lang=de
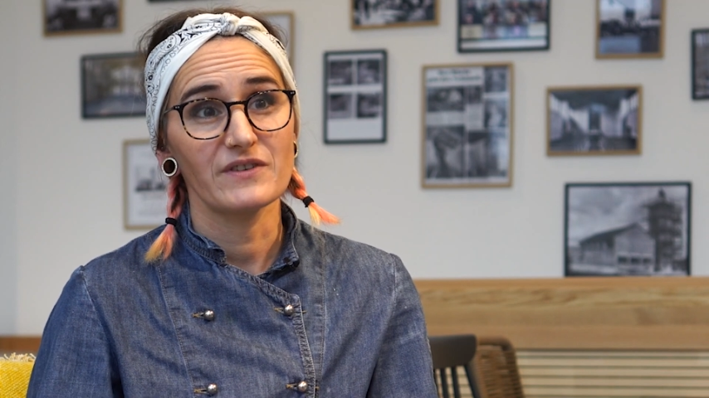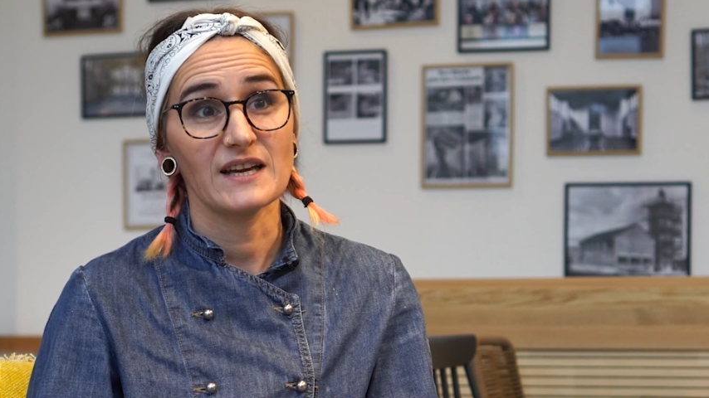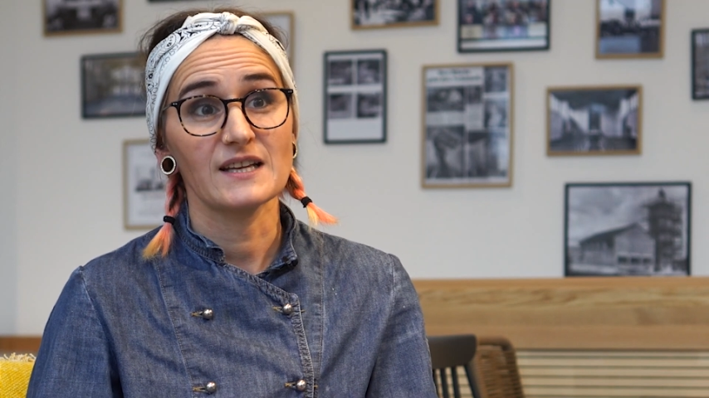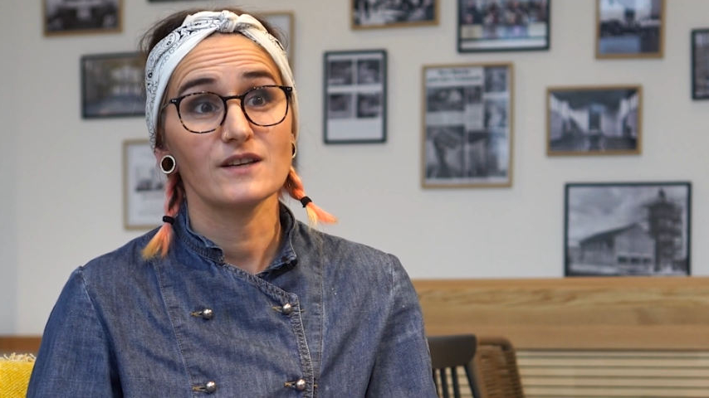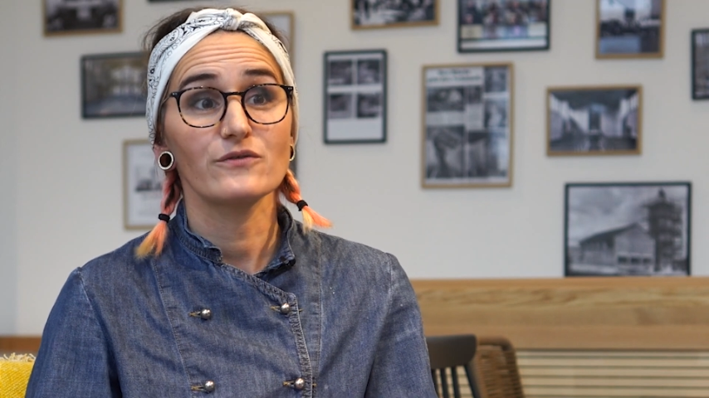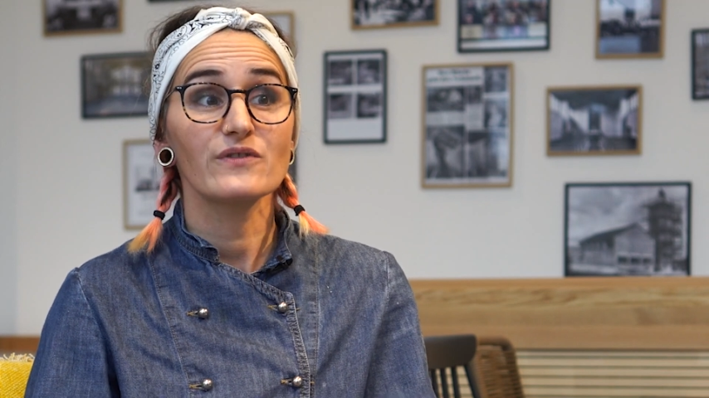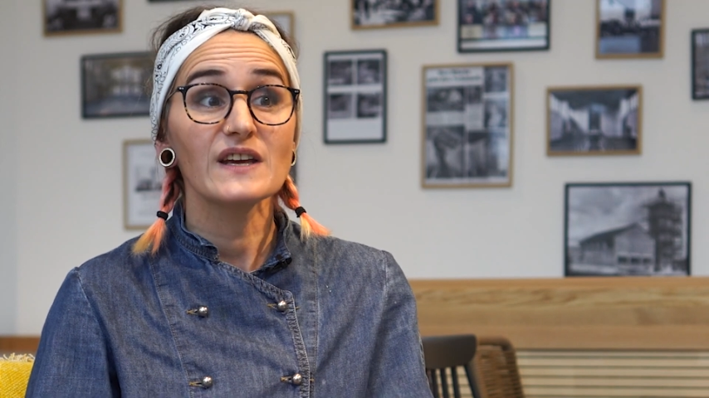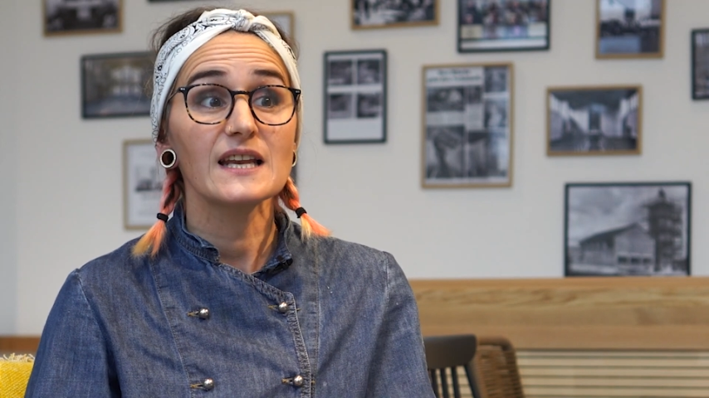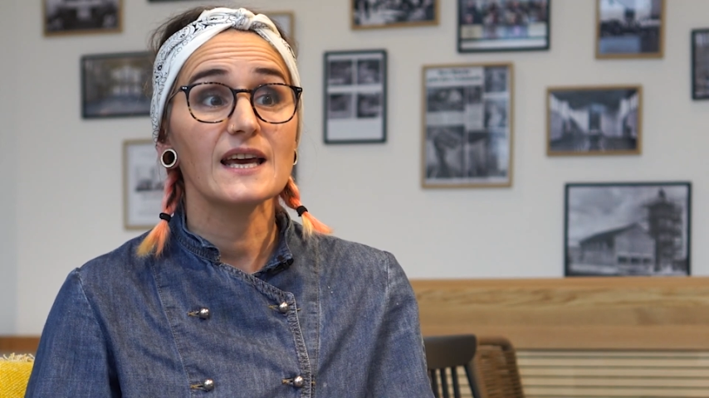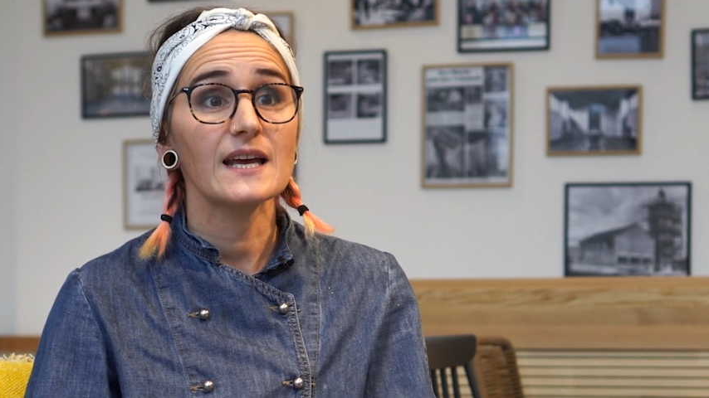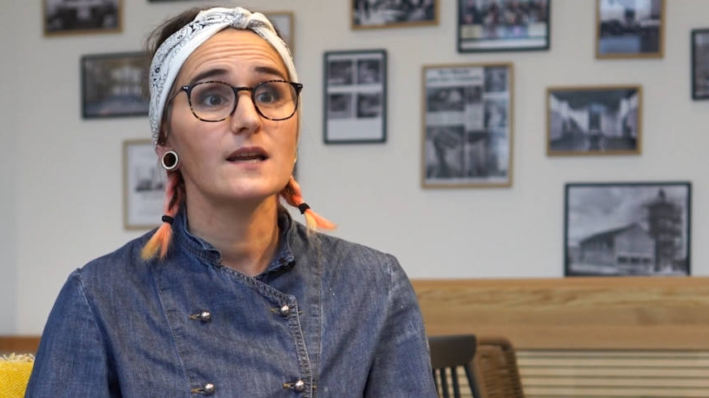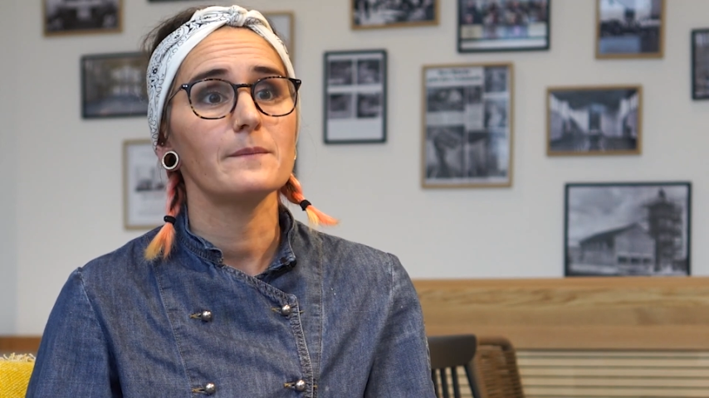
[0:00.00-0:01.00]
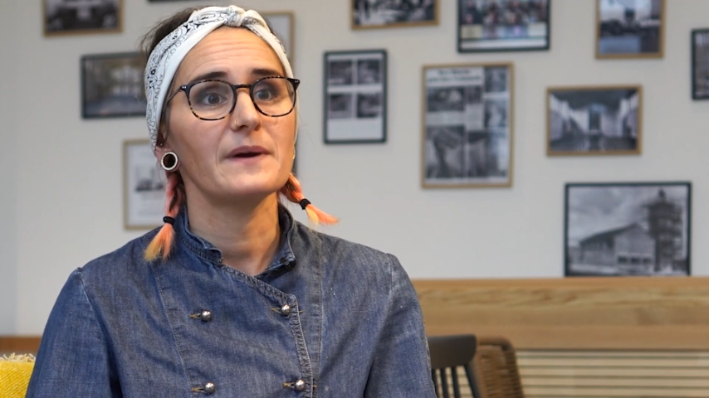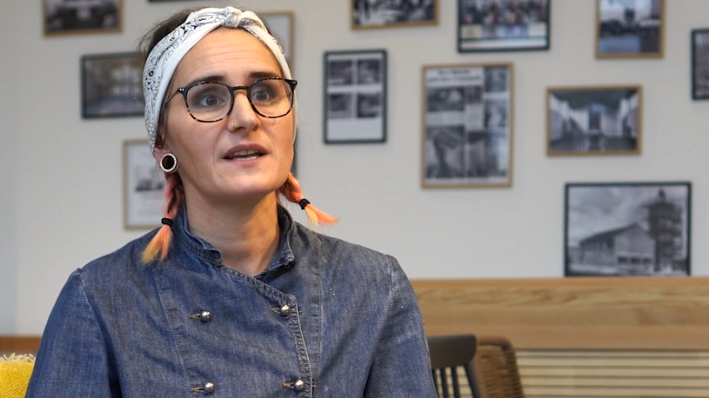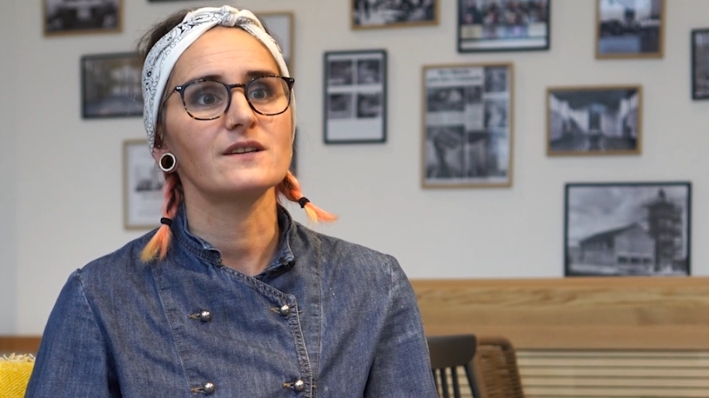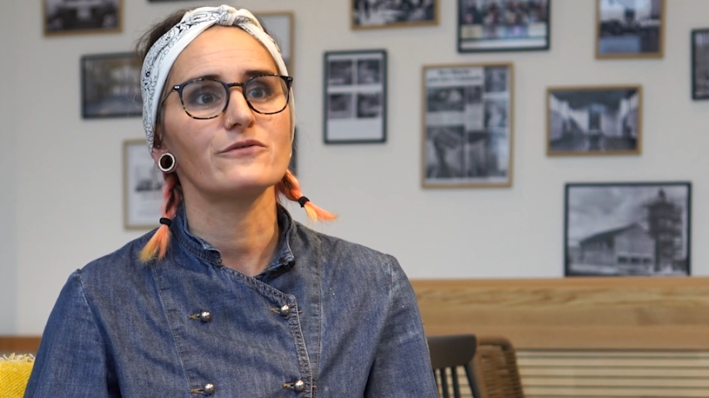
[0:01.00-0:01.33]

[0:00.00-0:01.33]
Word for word: wirklich viele Elemente